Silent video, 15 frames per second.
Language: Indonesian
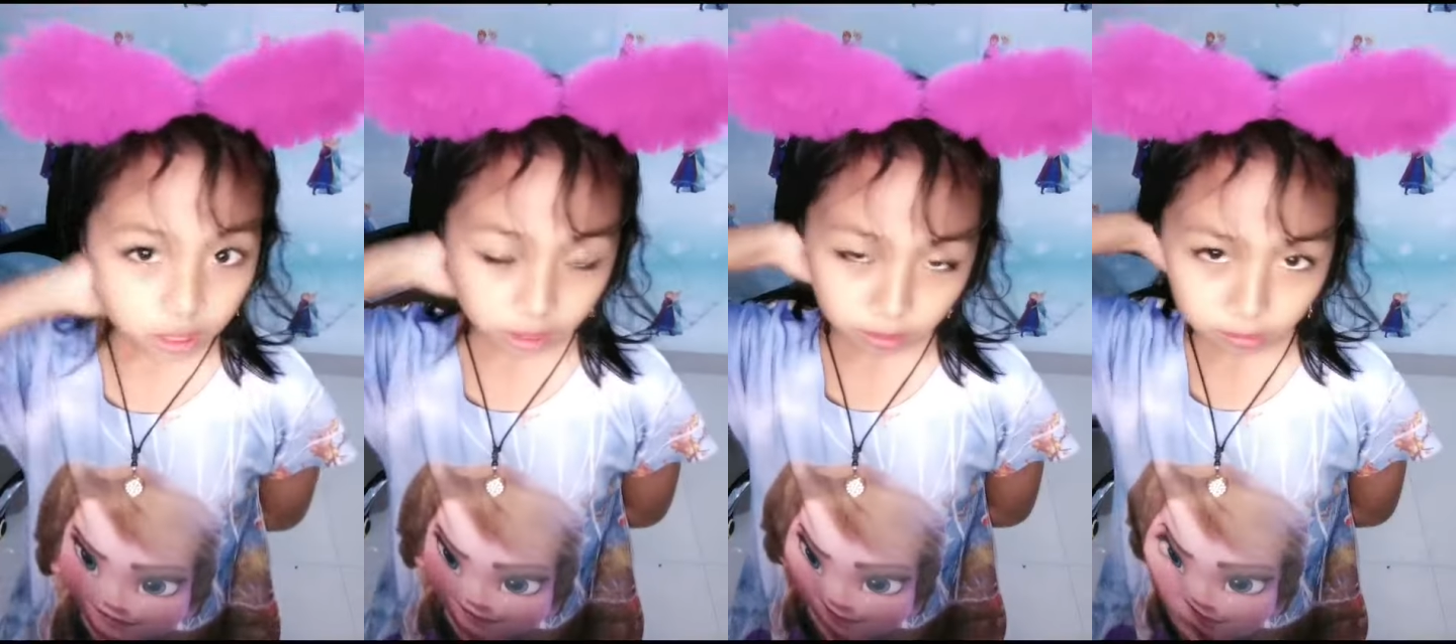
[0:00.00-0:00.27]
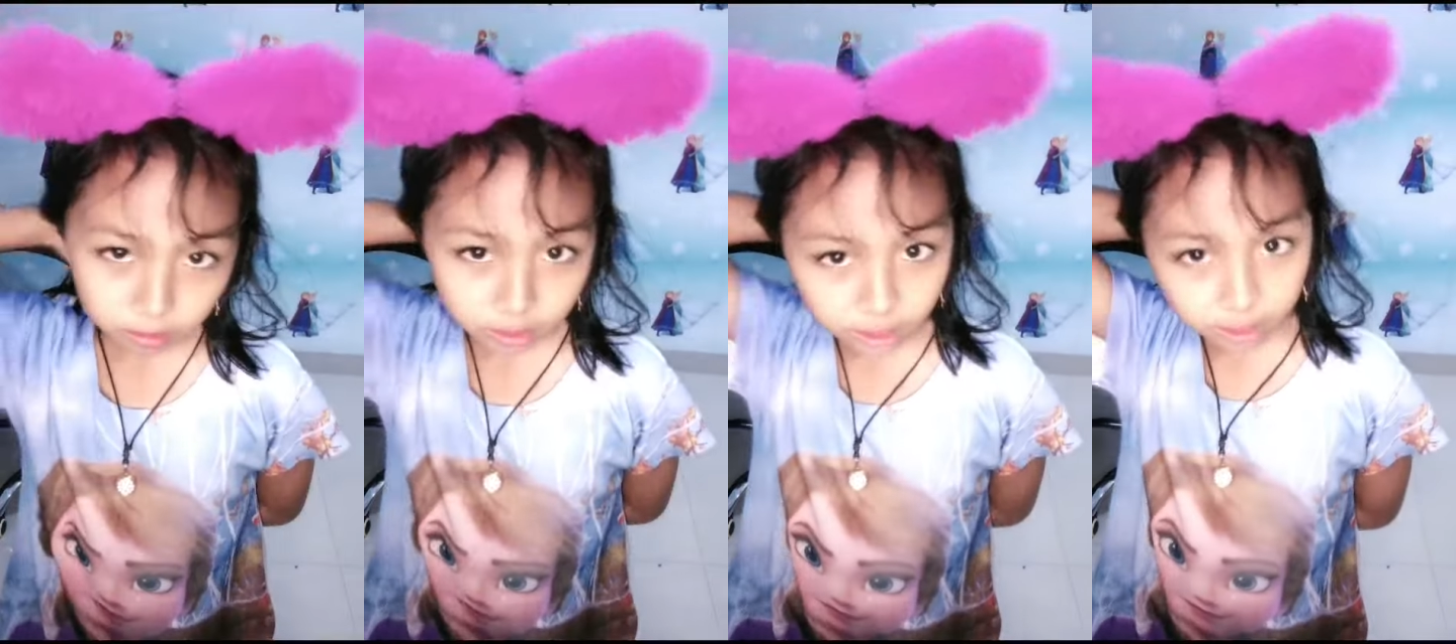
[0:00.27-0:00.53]

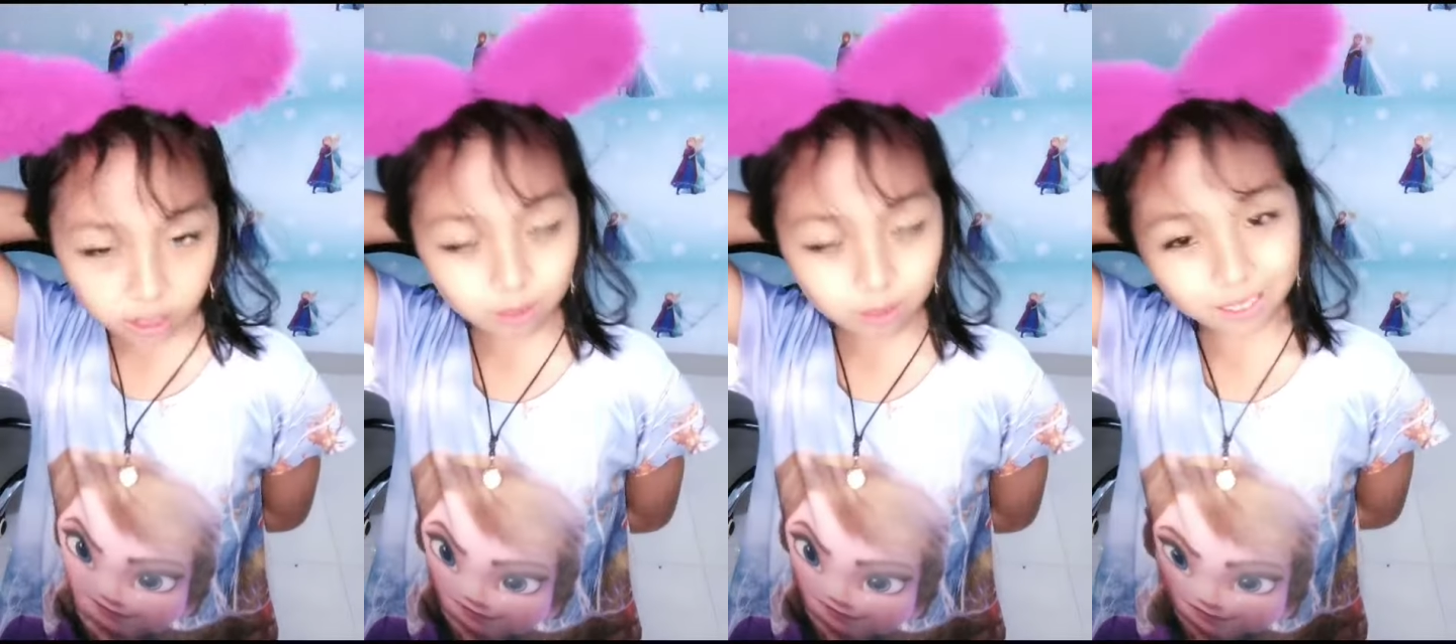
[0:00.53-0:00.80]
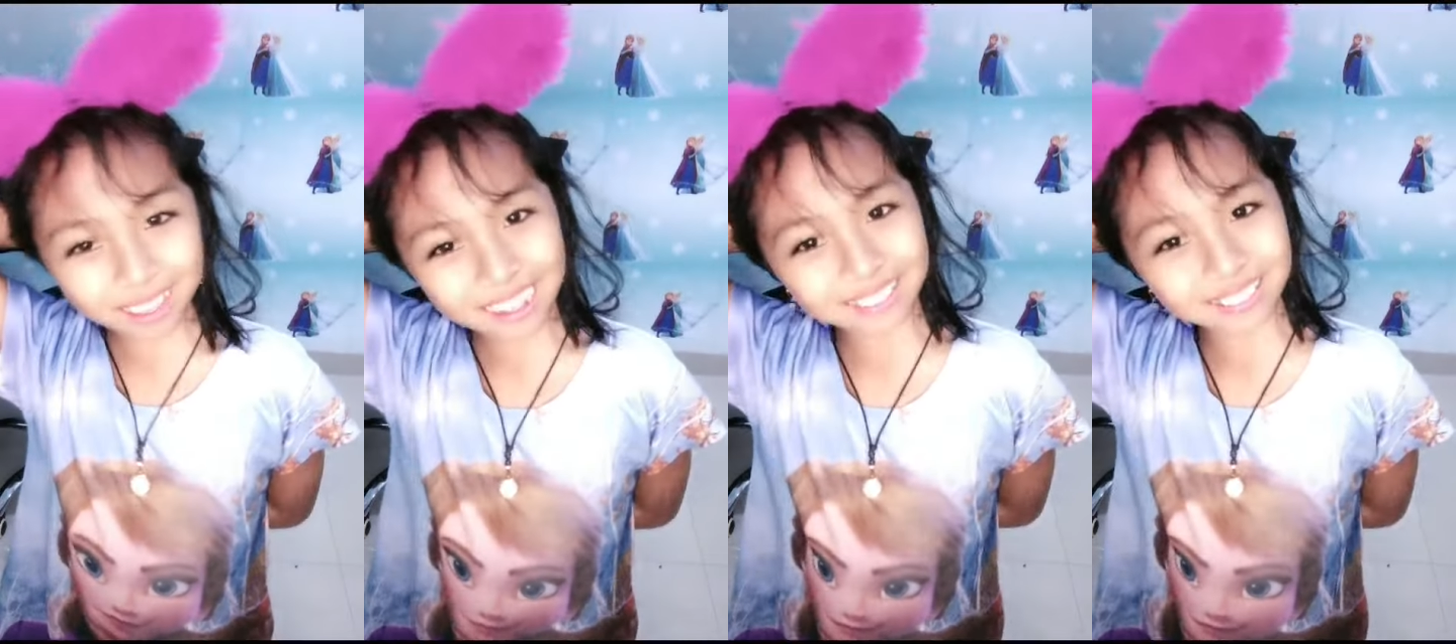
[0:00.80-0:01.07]
sama Dennis
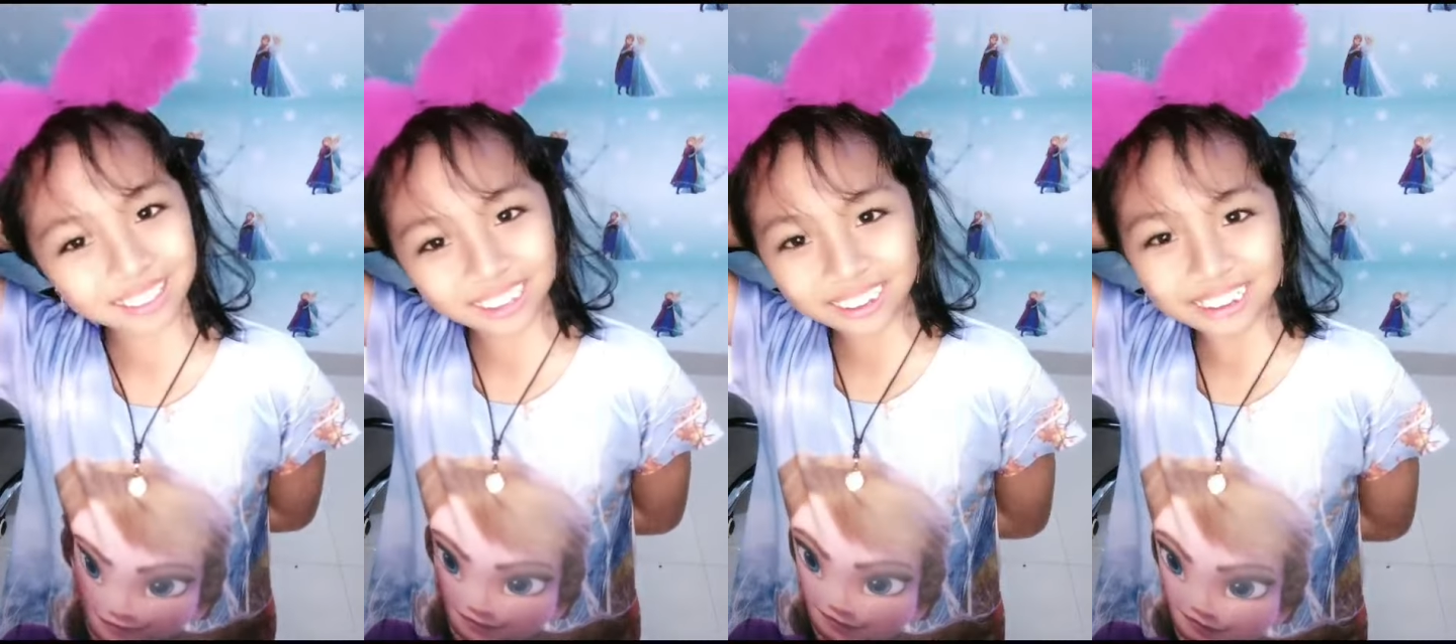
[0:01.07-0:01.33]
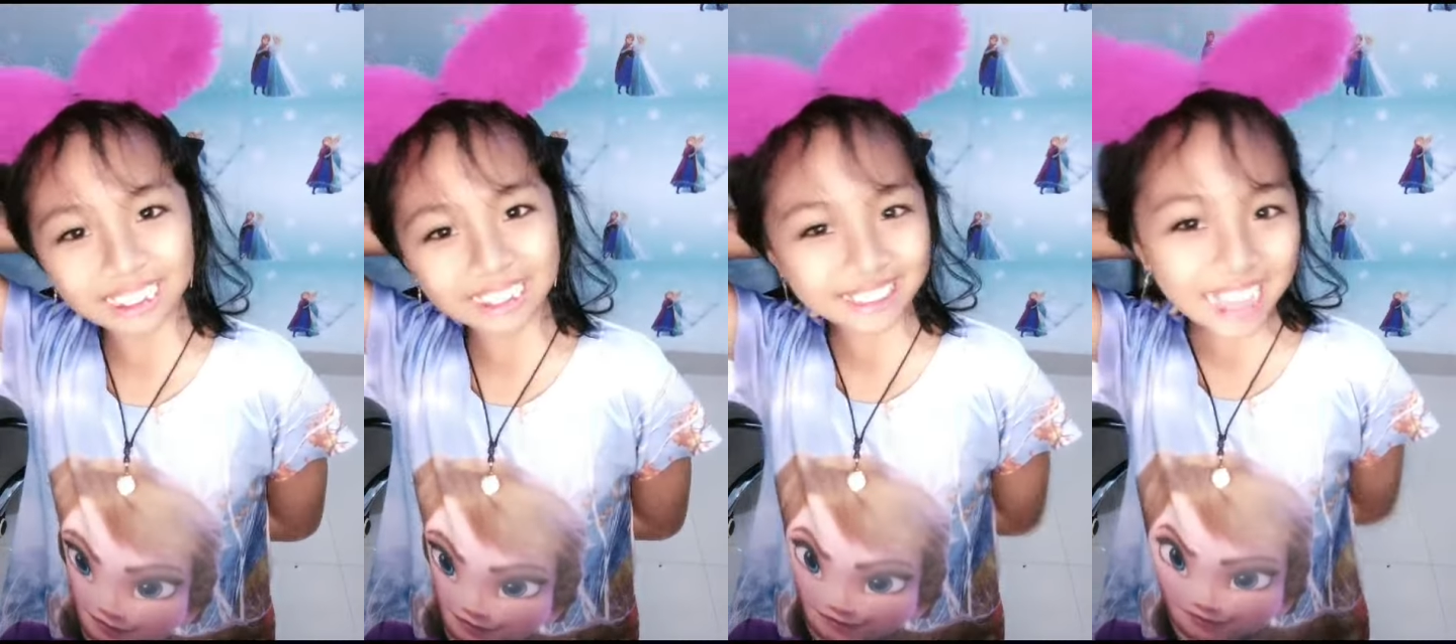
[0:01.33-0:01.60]
bisa
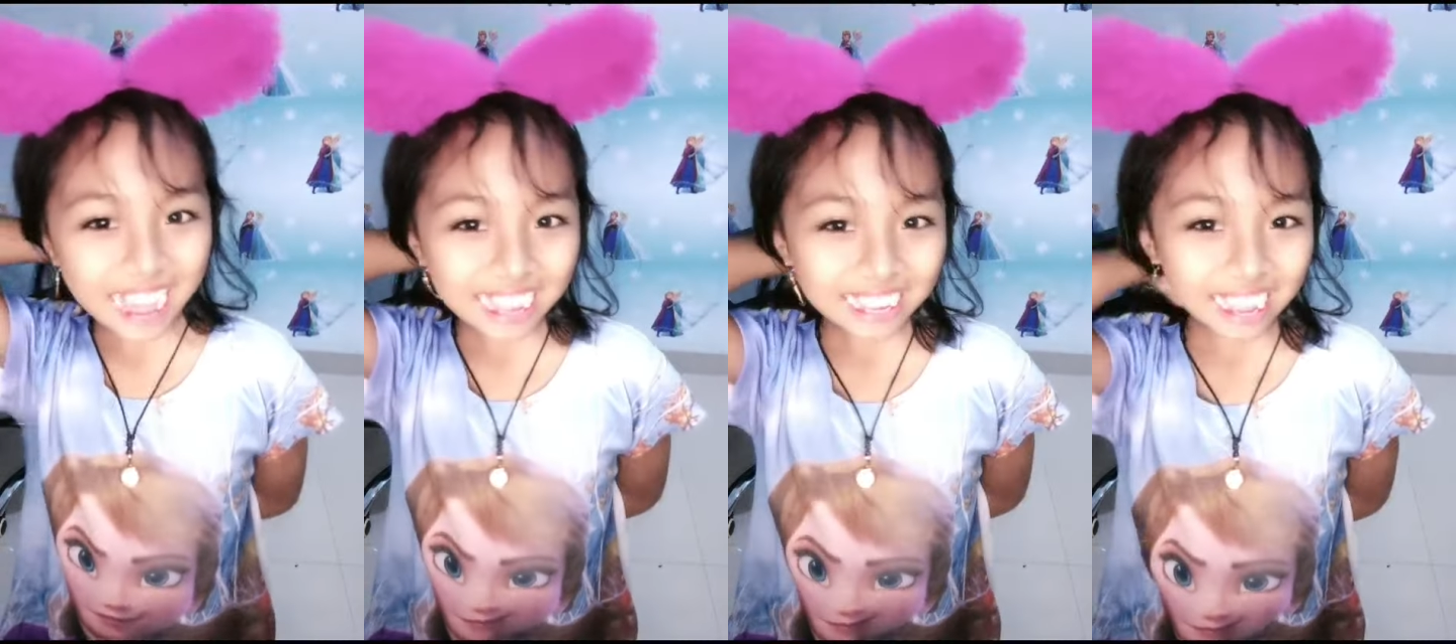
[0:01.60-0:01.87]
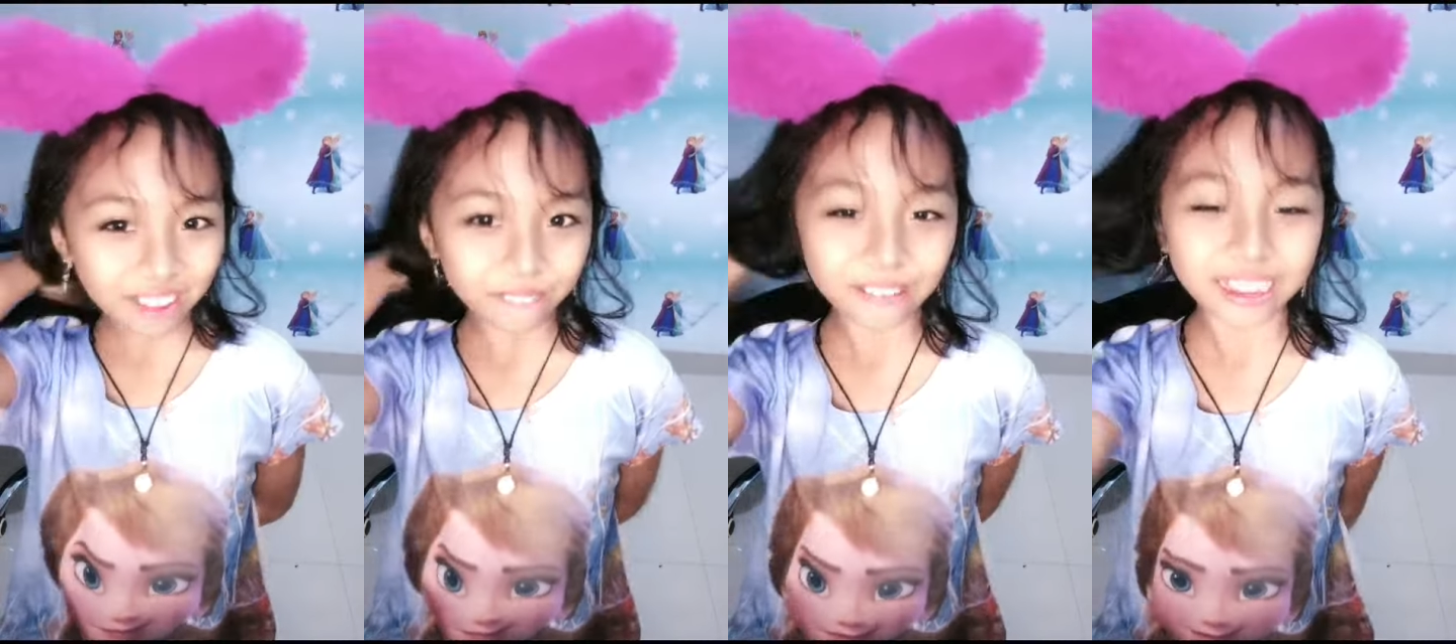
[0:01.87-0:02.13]
kita
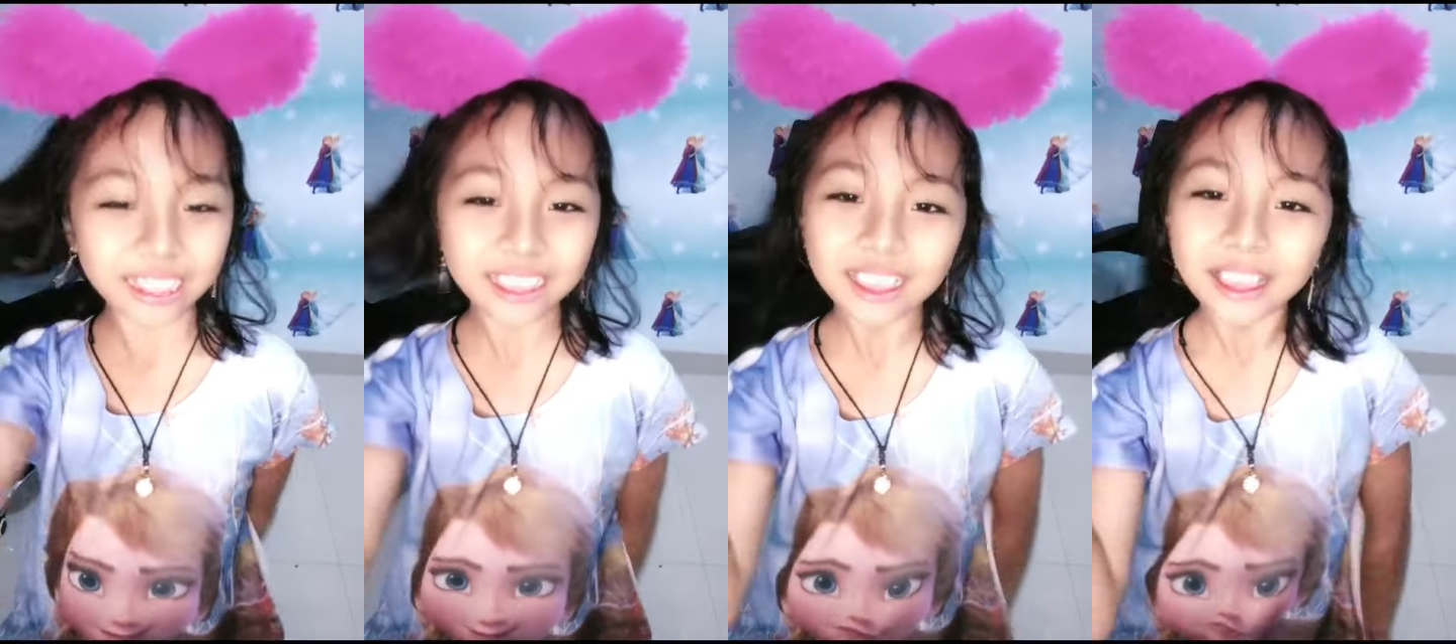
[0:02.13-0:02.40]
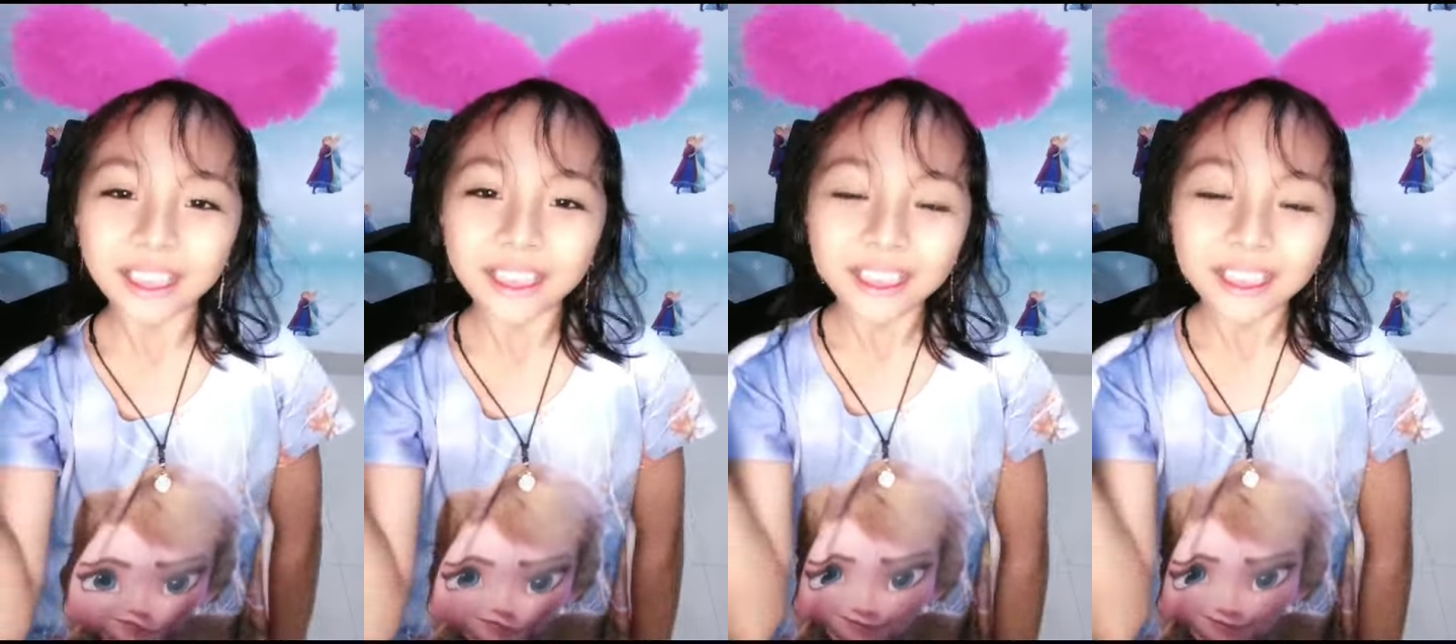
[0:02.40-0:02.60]
nggak beli